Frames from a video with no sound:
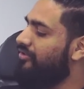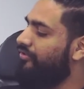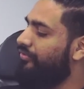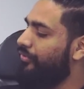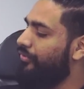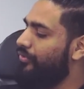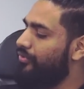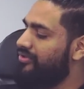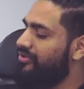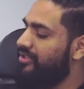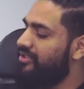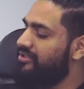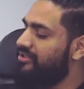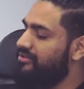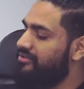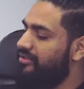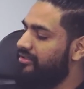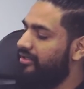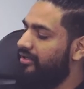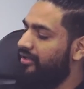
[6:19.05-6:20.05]
ऑफ
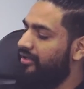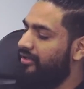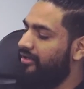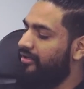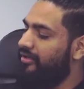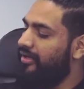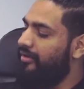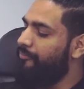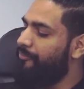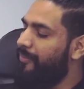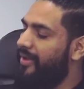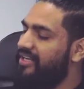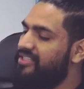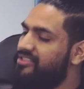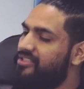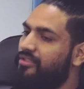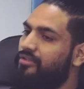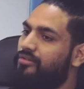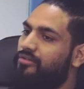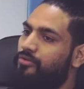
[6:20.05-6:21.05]
यूजर्स इन
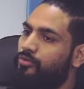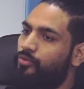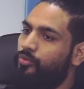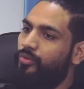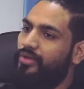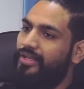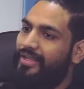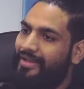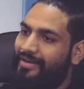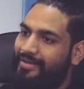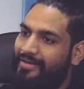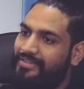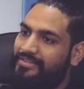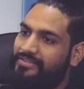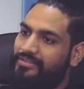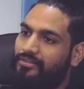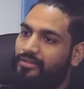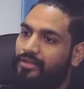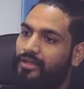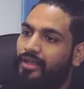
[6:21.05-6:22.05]
कंपैरिजन टू
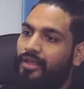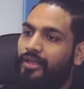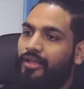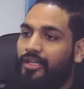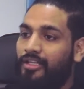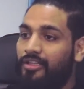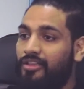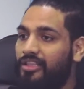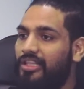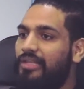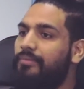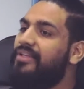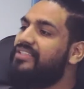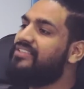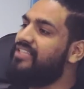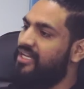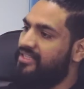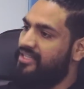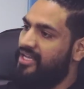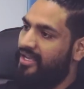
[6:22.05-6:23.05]
इंग्लिश हिंदी में
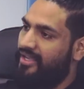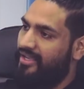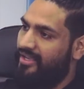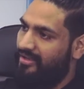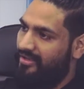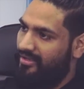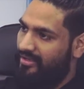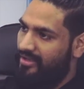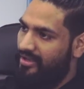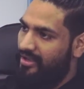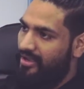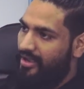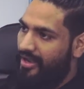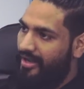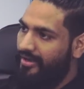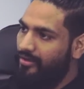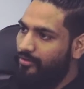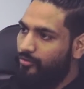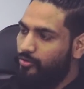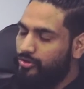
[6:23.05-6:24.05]
ज़्यादा
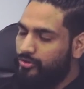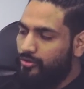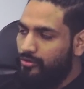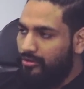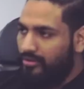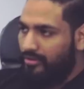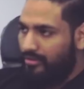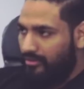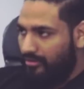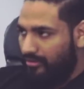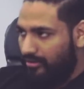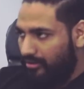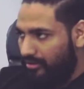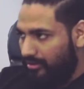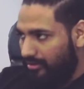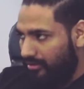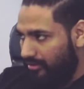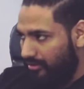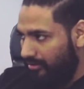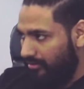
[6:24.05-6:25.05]
है एंड उसको
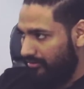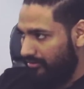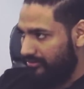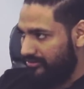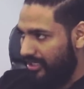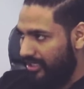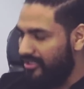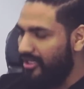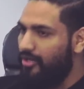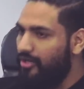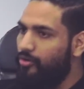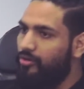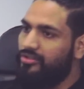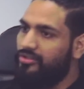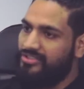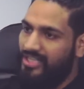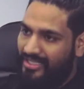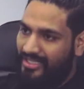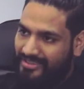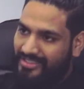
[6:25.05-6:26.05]
ज़्यादा
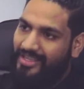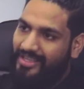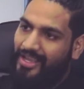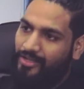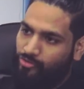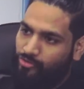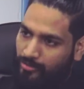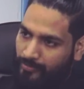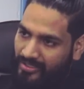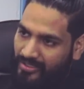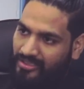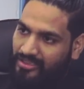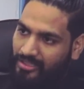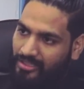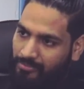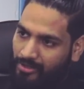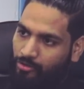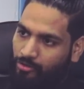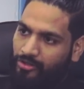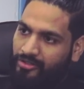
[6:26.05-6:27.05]
लोग चाहते हैं एक्चुअल में
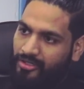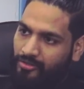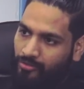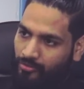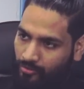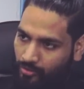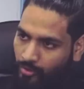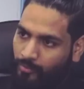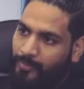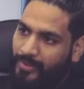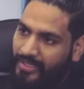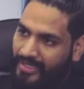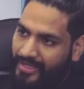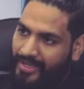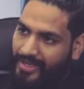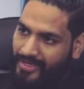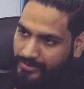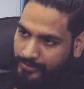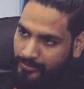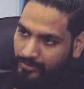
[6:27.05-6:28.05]
हिंदी में कंटेंट उनको मिले
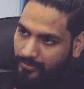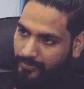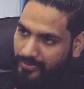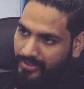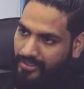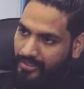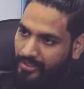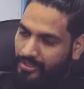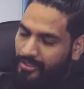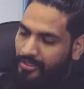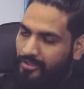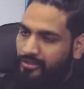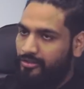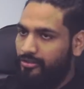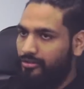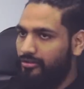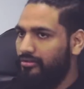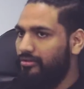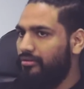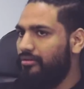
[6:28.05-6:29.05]
एक्चुअली में तो